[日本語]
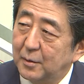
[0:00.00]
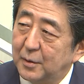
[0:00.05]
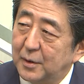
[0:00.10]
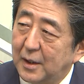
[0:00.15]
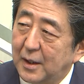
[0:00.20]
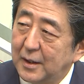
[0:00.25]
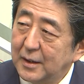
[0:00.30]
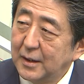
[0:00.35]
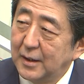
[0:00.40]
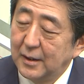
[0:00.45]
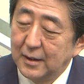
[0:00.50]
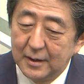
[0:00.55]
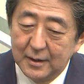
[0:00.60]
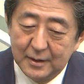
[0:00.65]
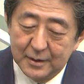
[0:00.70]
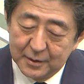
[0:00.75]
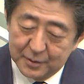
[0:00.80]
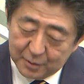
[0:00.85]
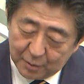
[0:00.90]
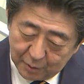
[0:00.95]
お互いに
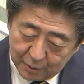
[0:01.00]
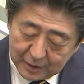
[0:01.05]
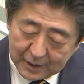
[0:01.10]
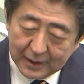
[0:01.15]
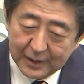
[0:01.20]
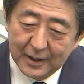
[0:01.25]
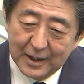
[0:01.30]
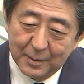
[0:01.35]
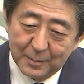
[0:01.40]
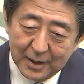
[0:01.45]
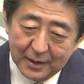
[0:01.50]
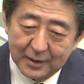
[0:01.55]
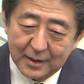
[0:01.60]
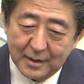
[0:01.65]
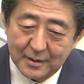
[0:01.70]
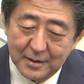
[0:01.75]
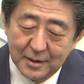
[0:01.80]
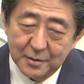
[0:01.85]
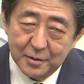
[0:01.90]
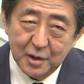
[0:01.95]
その中で決まっ
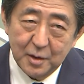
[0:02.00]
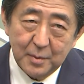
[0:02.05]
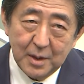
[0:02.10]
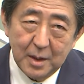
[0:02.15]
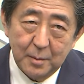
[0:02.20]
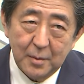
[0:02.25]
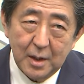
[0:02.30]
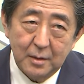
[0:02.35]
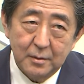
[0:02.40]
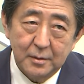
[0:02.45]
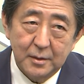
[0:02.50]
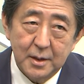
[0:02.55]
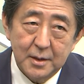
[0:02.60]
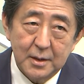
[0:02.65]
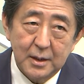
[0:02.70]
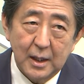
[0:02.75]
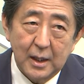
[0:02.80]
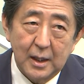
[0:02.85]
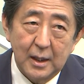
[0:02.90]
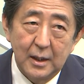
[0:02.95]
た発言をする場合もあるんで
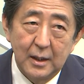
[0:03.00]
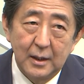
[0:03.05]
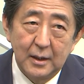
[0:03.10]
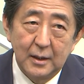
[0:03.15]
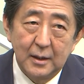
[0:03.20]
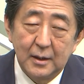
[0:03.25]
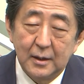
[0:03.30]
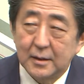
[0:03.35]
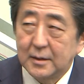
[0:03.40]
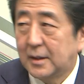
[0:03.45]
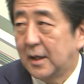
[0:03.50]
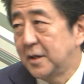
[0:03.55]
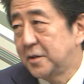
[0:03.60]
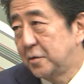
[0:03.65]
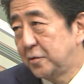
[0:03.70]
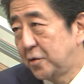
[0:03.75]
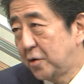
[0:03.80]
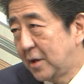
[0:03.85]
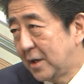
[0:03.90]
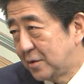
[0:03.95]
すが最
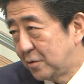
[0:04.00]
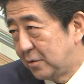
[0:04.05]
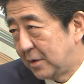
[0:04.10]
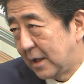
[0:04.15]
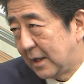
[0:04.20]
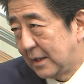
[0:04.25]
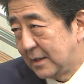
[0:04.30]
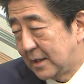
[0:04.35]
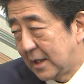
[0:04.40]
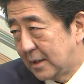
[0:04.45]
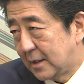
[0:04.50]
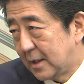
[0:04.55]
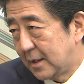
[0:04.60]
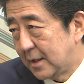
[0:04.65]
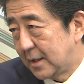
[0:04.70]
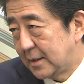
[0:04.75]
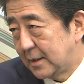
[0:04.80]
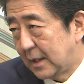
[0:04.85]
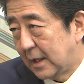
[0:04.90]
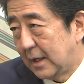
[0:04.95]
初の時はそんな感じだったん
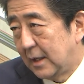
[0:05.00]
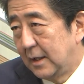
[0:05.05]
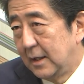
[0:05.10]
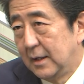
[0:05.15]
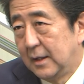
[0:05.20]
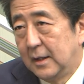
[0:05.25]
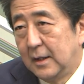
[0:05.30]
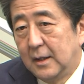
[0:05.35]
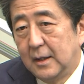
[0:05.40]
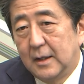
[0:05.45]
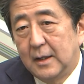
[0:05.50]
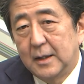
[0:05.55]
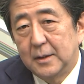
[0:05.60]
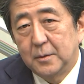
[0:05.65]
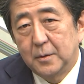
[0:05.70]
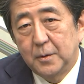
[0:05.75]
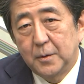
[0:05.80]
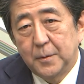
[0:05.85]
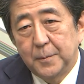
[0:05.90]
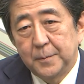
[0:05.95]
ですが、あ
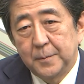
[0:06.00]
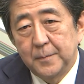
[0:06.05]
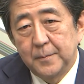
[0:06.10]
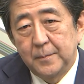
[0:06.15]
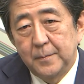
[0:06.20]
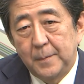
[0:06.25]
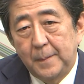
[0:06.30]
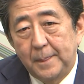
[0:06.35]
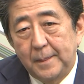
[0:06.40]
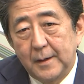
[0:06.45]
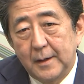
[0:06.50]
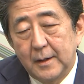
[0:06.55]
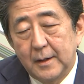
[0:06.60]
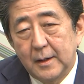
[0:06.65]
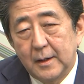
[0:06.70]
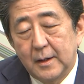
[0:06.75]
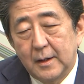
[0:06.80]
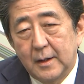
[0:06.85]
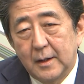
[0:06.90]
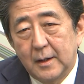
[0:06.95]
の
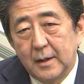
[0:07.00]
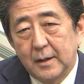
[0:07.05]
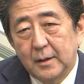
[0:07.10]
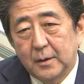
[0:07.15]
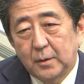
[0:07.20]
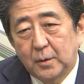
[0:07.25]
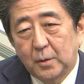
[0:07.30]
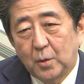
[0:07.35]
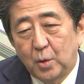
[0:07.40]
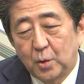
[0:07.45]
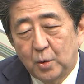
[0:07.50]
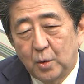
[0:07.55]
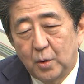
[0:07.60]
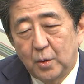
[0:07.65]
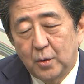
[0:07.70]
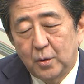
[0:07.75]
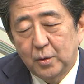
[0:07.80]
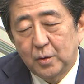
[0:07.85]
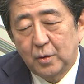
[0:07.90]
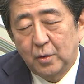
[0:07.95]
えー、こ
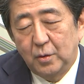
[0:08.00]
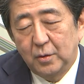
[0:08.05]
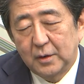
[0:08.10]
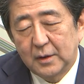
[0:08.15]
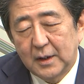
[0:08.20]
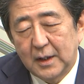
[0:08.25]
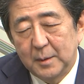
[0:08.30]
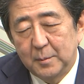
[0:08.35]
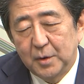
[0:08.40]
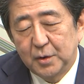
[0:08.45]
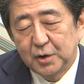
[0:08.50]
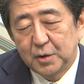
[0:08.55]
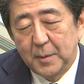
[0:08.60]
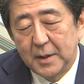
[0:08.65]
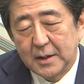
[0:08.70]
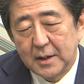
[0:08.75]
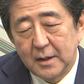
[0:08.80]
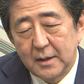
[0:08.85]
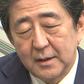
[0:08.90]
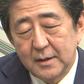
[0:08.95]
こ今回も含
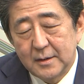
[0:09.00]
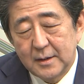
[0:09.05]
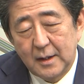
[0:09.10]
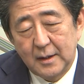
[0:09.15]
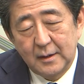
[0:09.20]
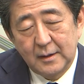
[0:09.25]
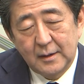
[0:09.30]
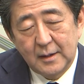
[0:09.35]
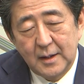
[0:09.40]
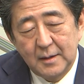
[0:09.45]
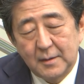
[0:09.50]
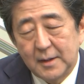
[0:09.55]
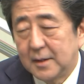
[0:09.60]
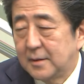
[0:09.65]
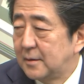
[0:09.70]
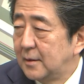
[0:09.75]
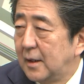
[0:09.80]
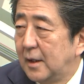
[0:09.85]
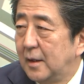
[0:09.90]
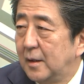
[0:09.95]
めて3回はで
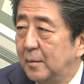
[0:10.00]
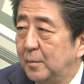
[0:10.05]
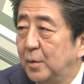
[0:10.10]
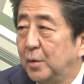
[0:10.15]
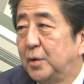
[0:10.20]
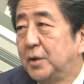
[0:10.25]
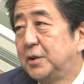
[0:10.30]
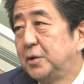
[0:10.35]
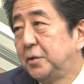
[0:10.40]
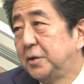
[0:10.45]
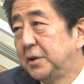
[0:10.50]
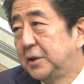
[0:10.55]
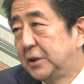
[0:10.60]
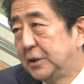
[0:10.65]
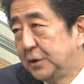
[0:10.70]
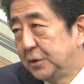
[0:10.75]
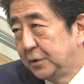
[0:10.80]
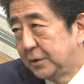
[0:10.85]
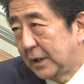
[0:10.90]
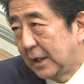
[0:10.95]
すね、もう非常に
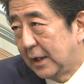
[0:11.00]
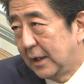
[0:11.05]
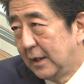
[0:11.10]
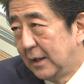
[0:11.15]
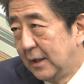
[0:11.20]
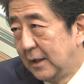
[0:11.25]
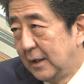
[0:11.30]
自由な